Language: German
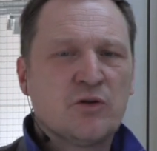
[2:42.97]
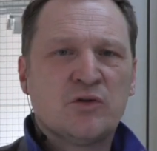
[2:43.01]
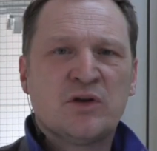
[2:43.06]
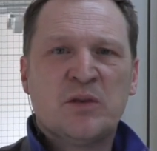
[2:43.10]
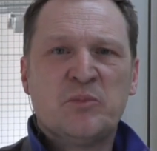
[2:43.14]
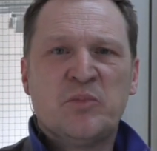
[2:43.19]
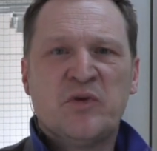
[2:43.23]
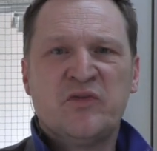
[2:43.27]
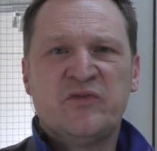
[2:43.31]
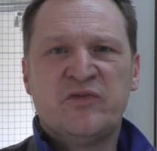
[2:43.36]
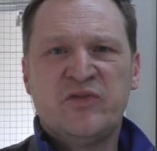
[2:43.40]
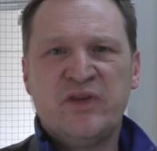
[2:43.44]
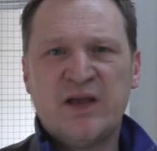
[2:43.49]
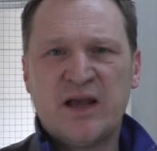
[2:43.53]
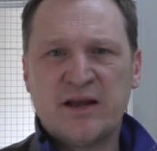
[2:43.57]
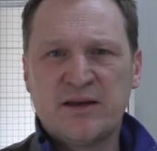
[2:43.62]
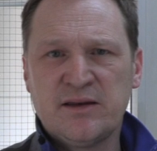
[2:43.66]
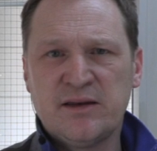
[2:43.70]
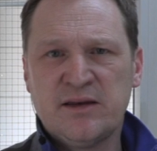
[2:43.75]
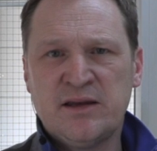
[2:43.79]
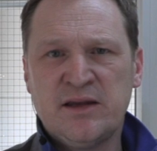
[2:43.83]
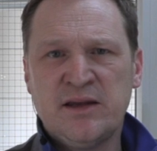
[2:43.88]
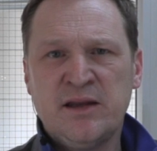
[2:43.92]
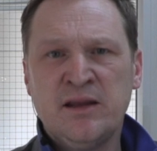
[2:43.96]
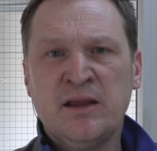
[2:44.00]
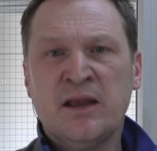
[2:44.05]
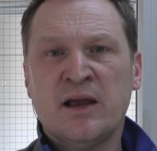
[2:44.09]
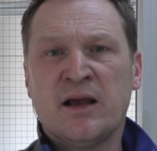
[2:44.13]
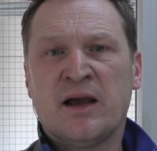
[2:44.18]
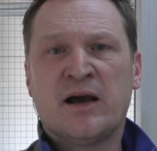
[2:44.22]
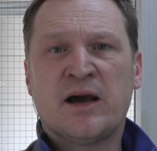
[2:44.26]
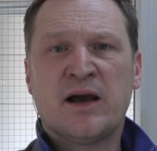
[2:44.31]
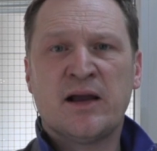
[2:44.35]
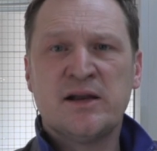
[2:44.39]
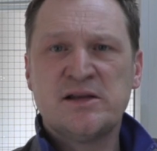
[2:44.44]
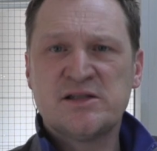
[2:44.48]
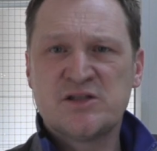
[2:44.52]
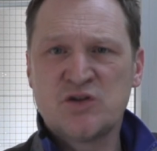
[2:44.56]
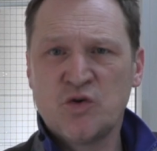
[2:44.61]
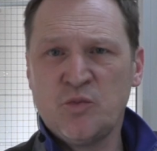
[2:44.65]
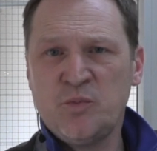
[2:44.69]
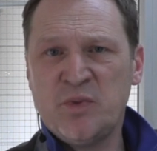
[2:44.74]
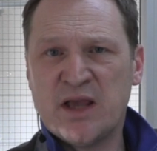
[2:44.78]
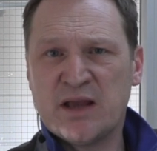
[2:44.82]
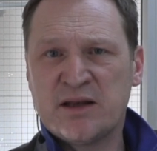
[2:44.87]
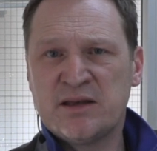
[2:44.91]
Und dann bewerten die rein
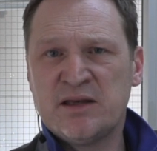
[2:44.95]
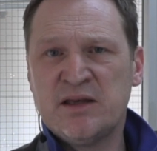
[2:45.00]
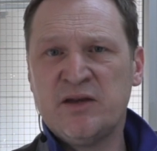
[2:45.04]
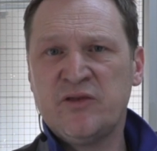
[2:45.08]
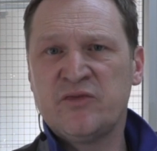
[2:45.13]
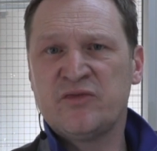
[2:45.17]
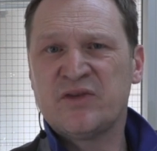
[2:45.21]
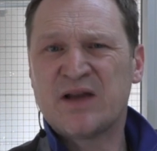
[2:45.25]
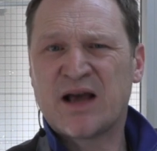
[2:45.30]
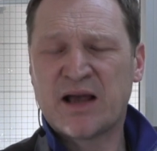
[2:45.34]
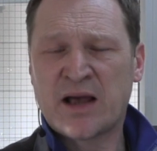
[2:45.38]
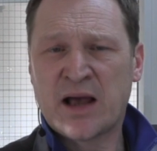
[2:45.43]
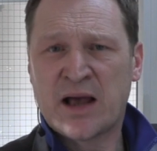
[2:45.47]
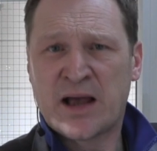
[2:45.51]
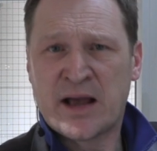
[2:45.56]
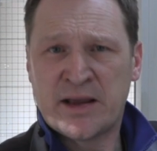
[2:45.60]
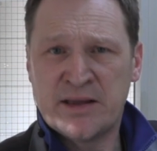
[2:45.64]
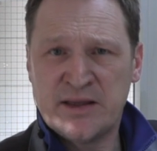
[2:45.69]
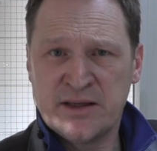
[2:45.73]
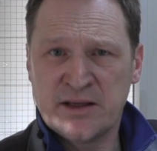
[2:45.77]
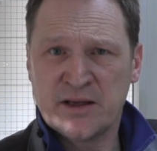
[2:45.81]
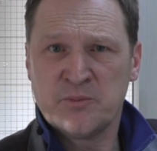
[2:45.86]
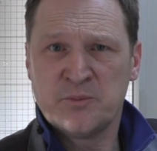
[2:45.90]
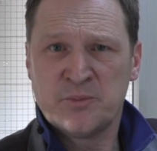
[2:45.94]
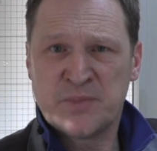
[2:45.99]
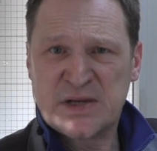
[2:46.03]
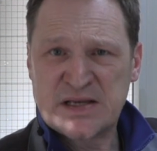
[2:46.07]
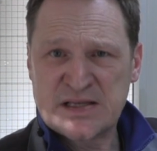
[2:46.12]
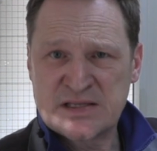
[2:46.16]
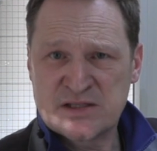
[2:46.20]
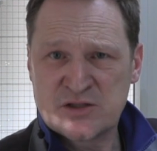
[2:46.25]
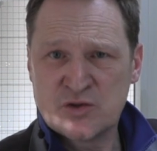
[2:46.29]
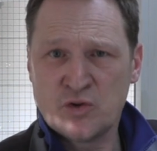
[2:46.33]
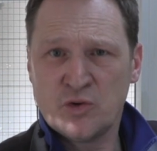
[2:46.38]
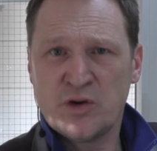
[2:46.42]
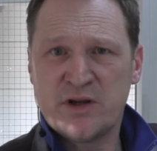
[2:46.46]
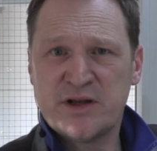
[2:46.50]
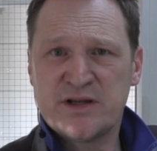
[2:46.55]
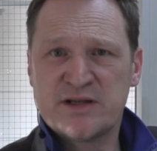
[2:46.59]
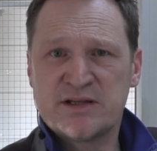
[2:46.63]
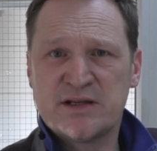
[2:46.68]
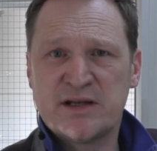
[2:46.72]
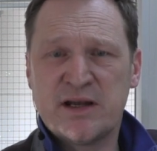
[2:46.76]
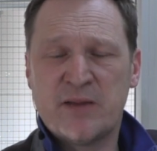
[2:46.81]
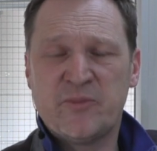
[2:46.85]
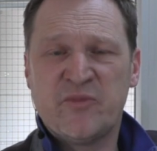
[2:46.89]
subjektiv nach ihrem
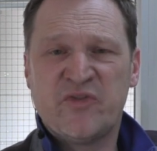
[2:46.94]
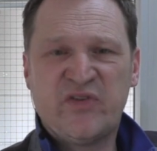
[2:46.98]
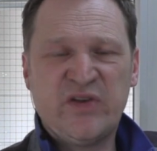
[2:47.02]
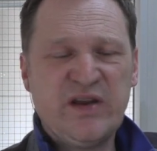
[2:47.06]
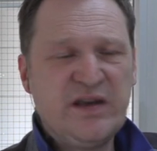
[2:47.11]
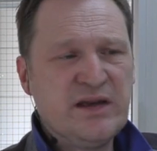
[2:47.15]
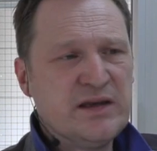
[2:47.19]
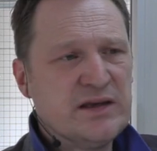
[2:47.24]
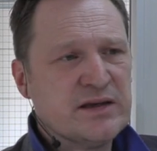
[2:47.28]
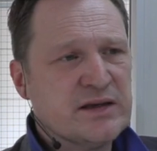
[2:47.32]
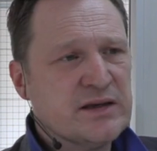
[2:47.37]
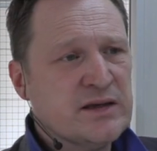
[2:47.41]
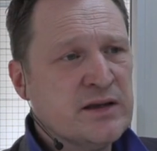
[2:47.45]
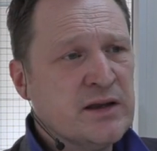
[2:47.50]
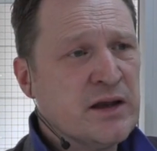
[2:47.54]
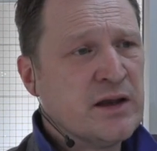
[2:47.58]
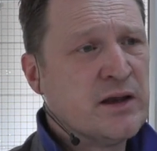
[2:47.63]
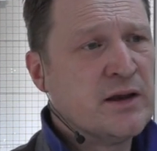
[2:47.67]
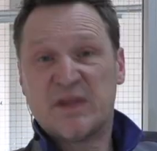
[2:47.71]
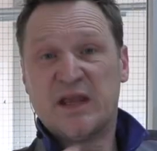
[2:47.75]
persönlichen Empfinden